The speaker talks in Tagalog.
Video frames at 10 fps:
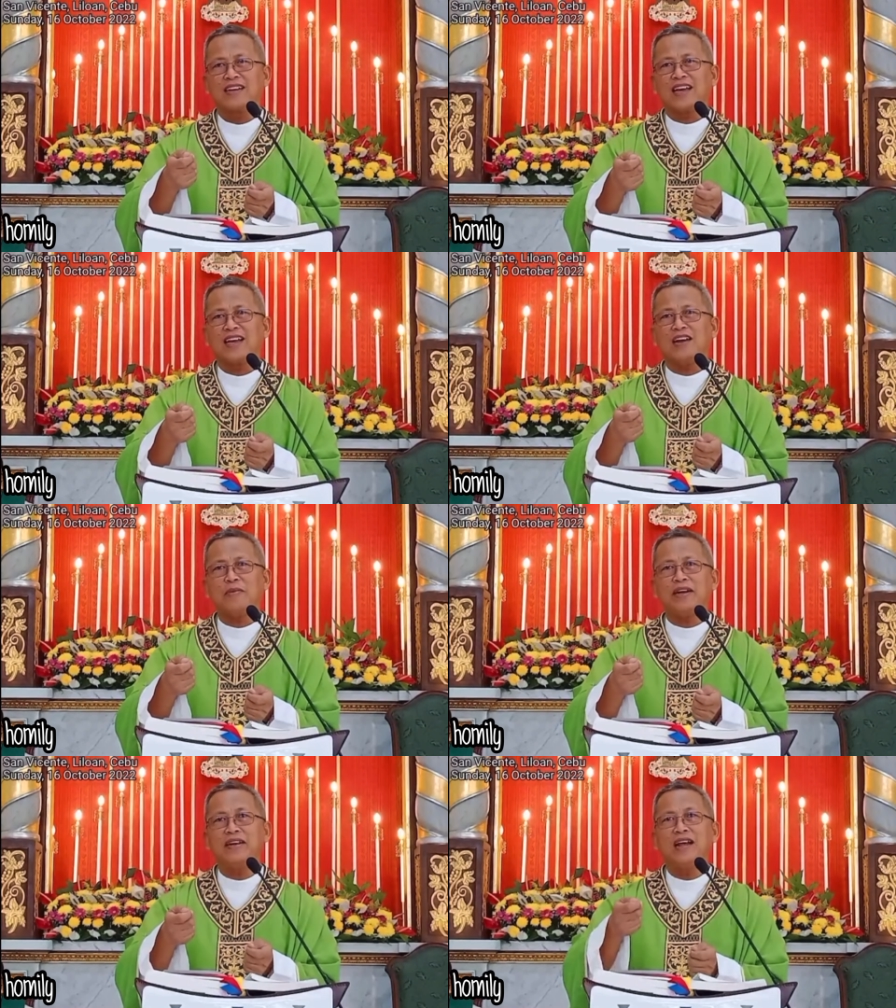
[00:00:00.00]
Kay nga
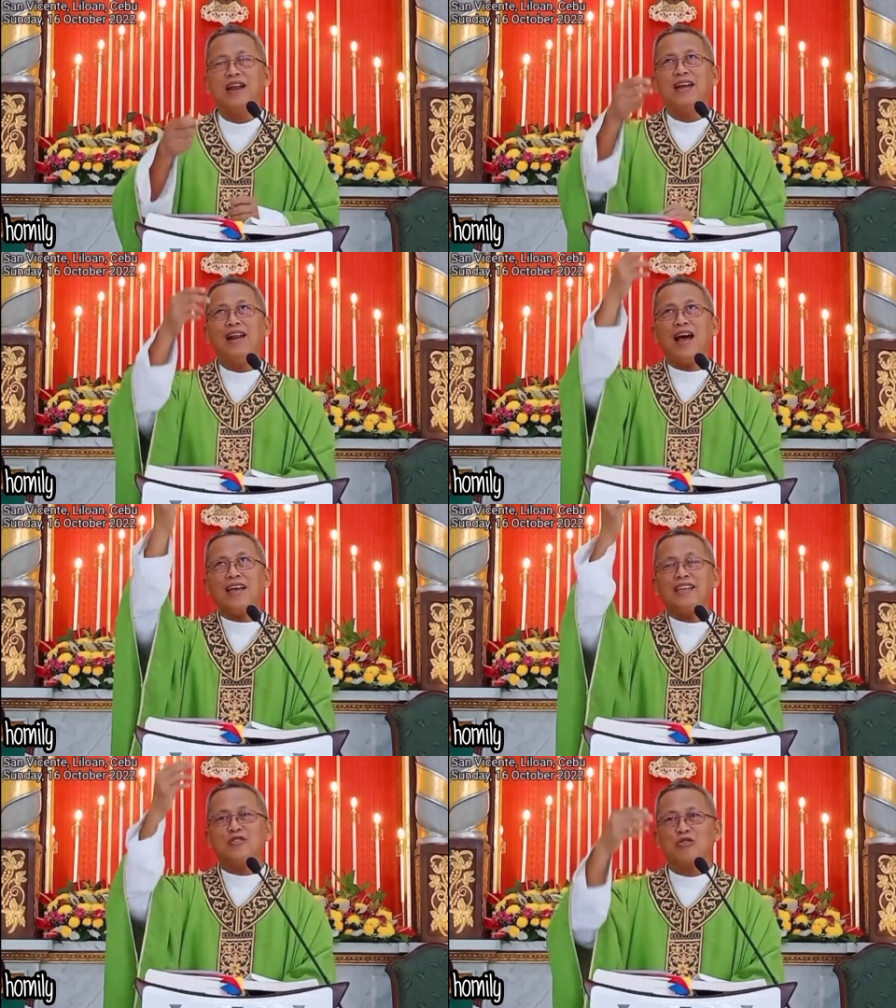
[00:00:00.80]
naman,
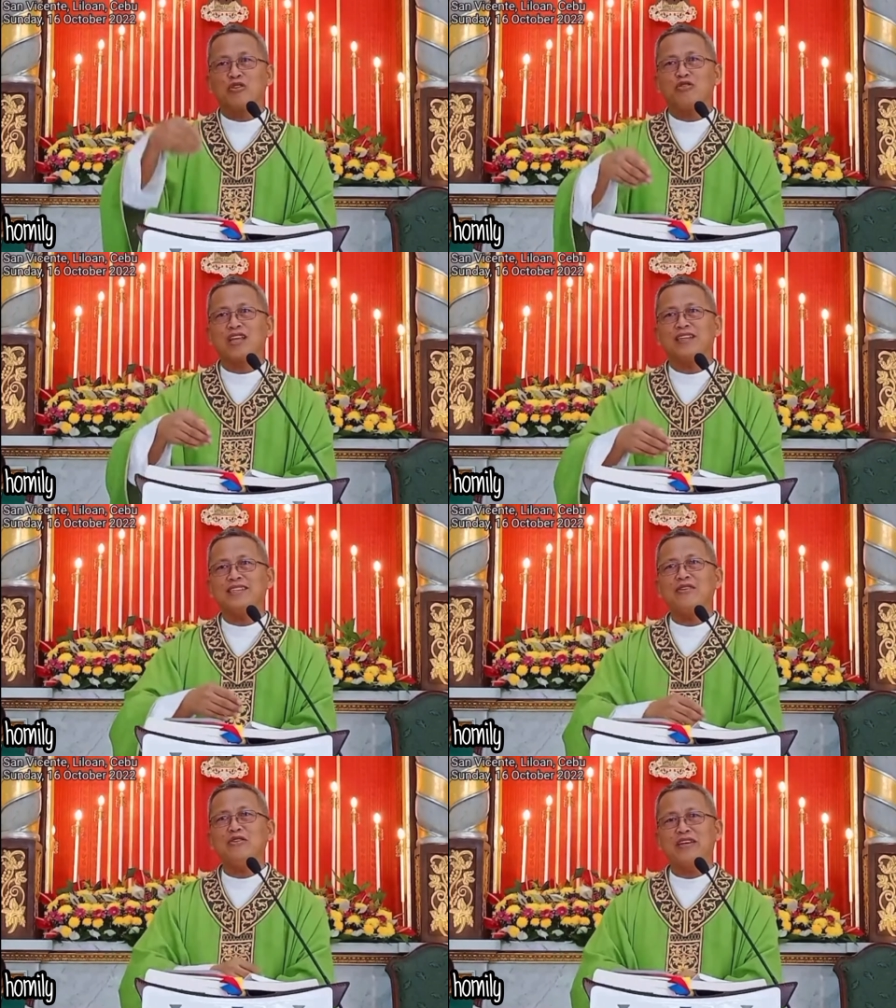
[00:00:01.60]
langit ug yuta
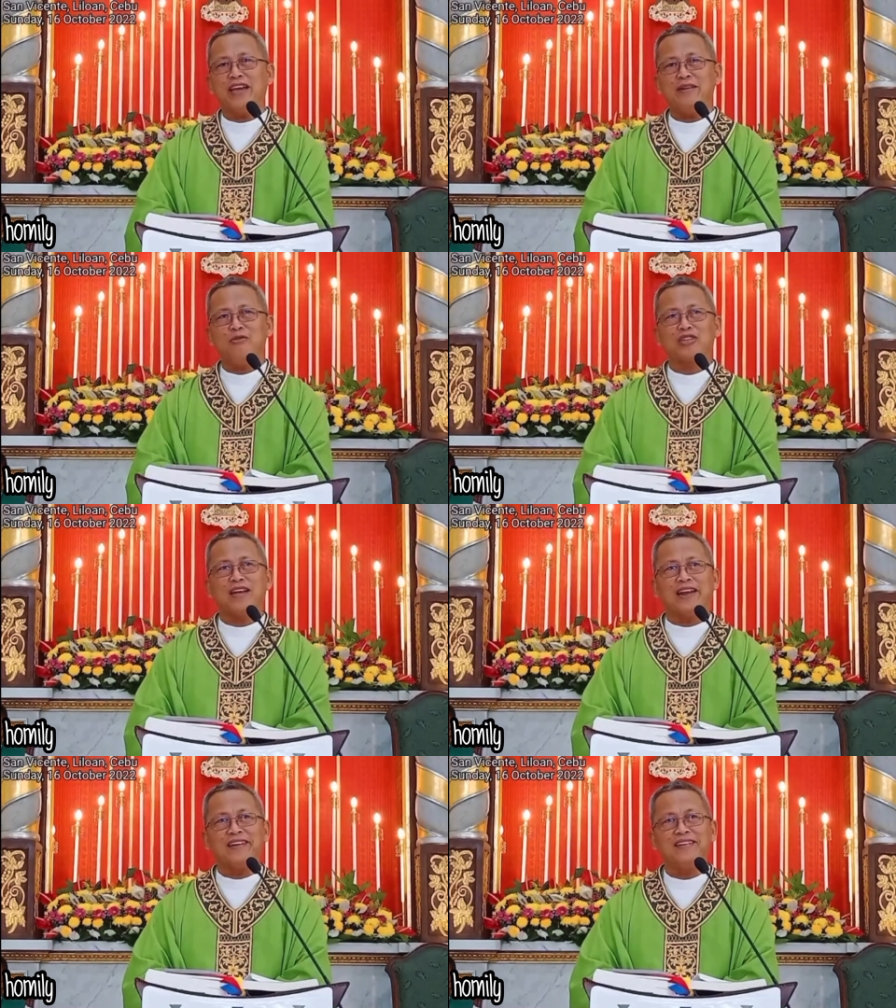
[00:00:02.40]
siya go'y kahimo
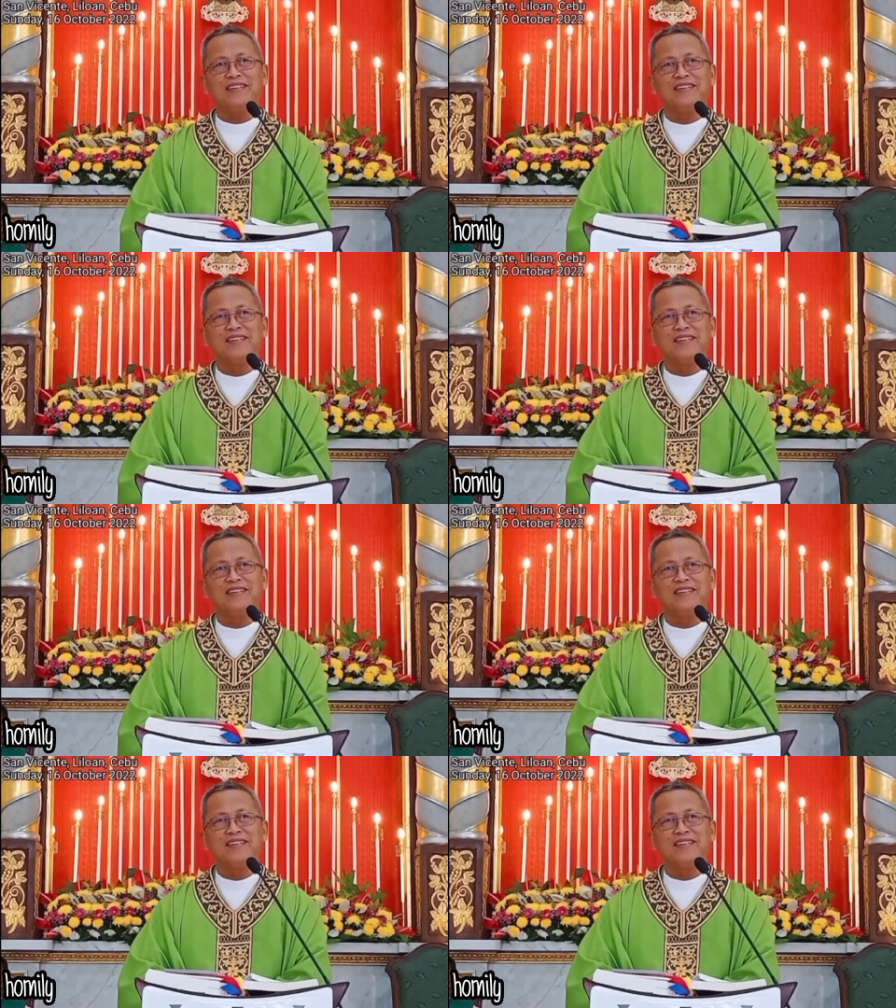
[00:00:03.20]
tanan.